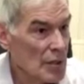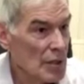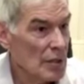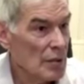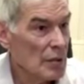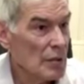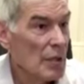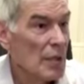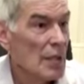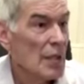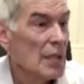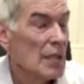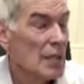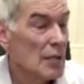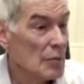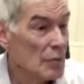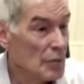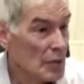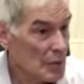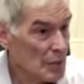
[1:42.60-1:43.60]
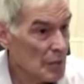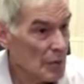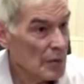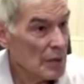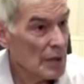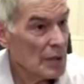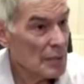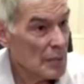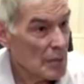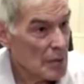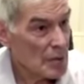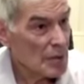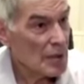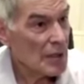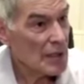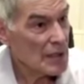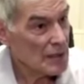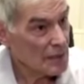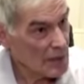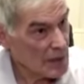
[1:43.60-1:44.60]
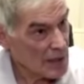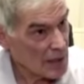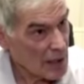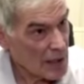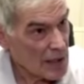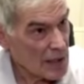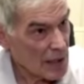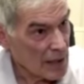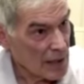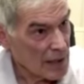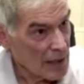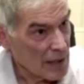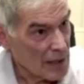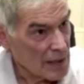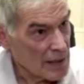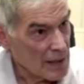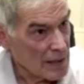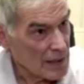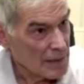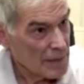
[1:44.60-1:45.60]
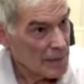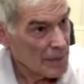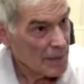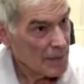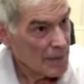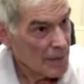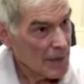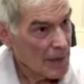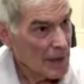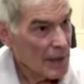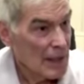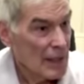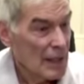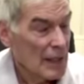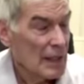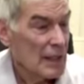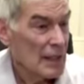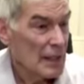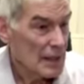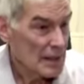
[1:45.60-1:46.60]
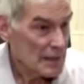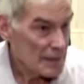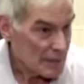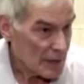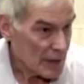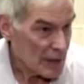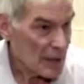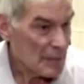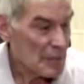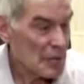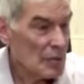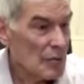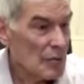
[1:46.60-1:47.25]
силу и у ребенка может развиться косоглазие. В этом